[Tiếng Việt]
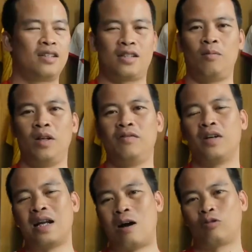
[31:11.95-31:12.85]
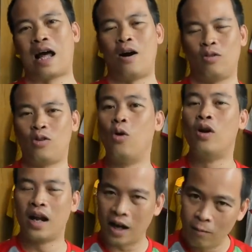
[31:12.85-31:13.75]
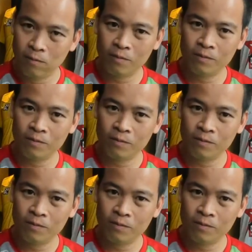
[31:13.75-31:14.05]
trong lĩnh vực đào tạo có ổn hay không